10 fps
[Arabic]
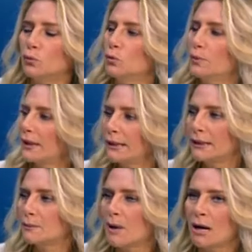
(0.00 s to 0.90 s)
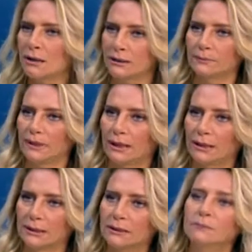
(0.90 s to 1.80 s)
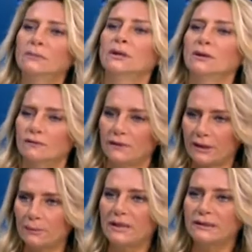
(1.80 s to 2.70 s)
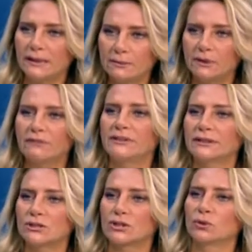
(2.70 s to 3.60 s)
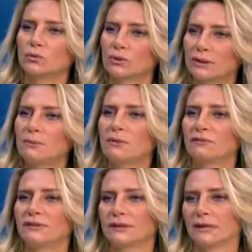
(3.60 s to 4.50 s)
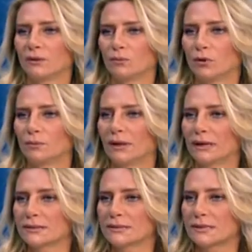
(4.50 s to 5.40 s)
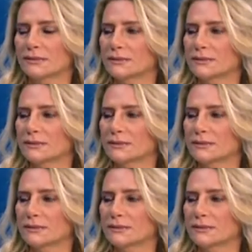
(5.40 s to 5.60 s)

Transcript: بغير معارض بالعالم فكمان دايما في تجدد دايما في تنوع قديش